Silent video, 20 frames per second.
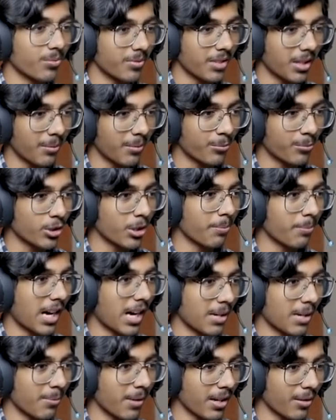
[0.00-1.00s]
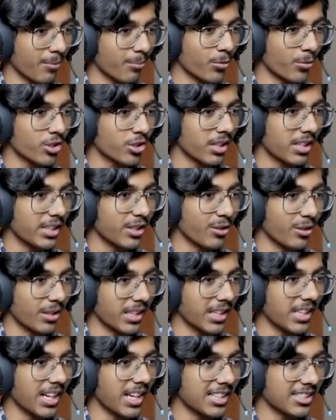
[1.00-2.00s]
अब मुझे बार बार मुश्किल नहीं
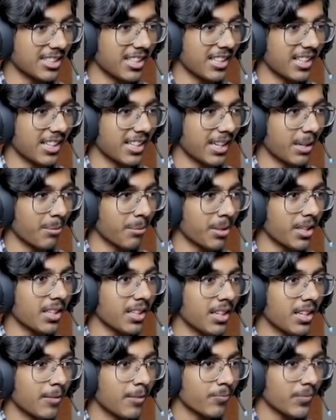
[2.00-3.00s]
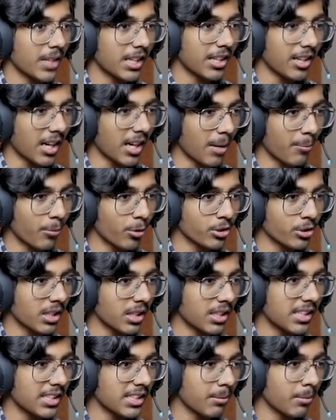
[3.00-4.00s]
होगी यहाँ से निकलने में एंड ट्रैपडोर्स के
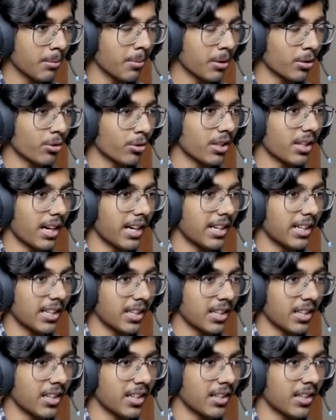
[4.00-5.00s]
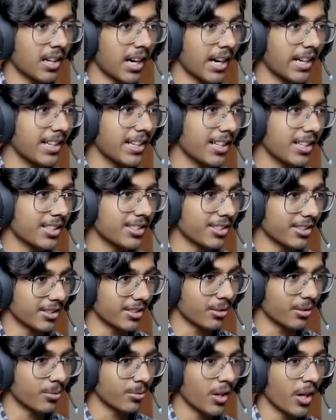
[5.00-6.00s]
नीचे भी मैं थोड़ी लाइटिंग हाइड कर
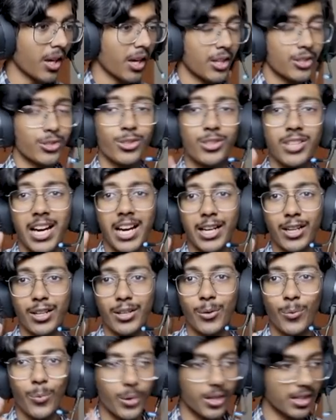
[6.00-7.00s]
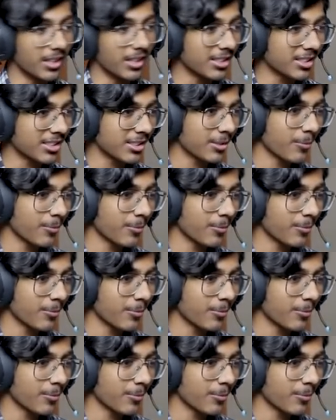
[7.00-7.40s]
सकता हूँ सो दैट वर्क्स